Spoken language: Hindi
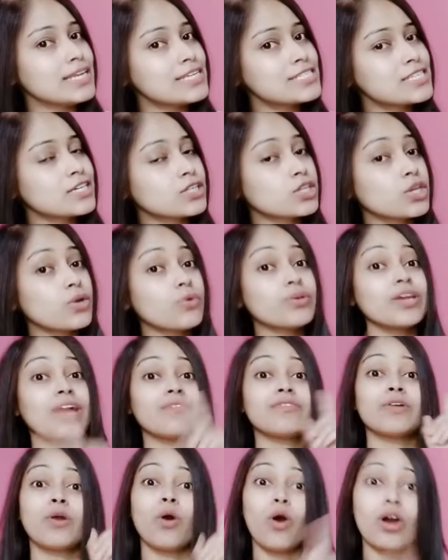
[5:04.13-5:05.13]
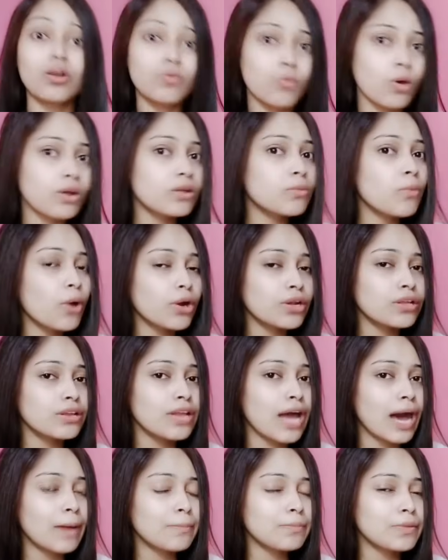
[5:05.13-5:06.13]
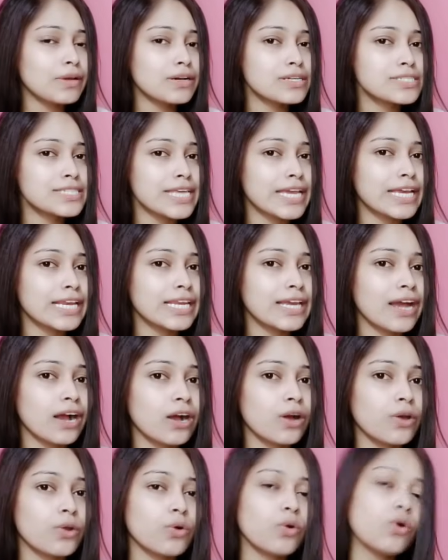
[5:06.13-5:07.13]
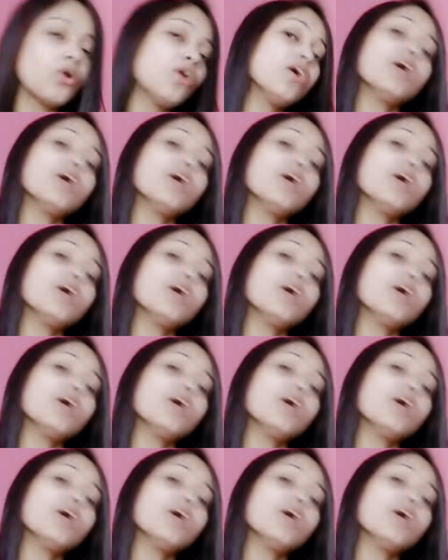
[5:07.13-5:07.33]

ले सकते हो या फिर हॉट वाटर बॉटल आप सेक लिया करो